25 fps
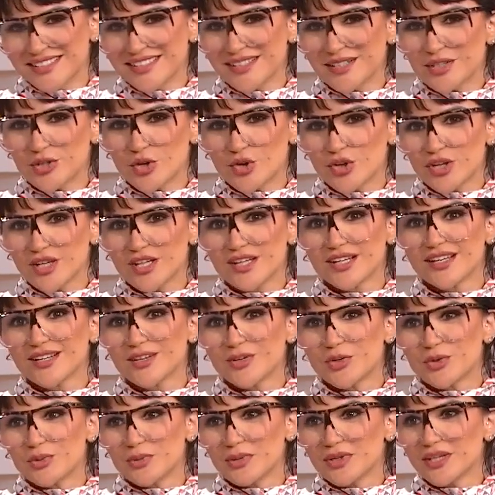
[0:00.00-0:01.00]
اللي يقول لك
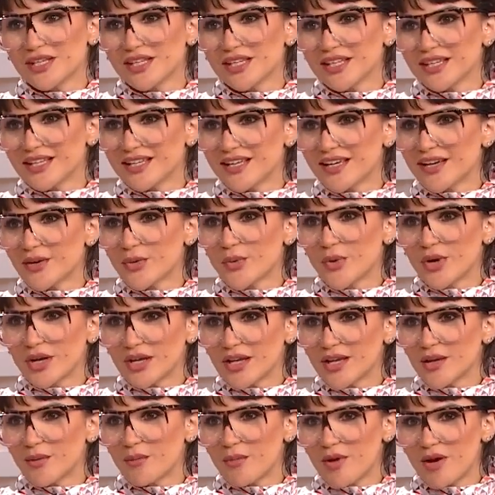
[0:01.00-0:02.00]
انه بينج
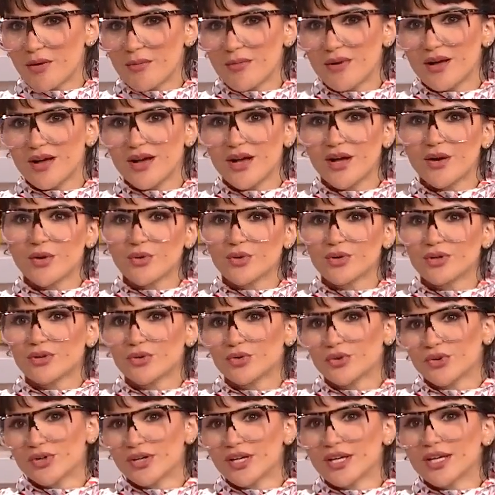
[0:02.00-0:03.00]
وركينج ماما او
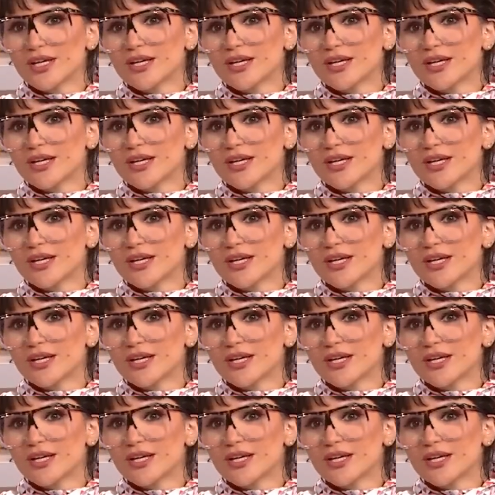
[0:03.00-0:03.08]
انه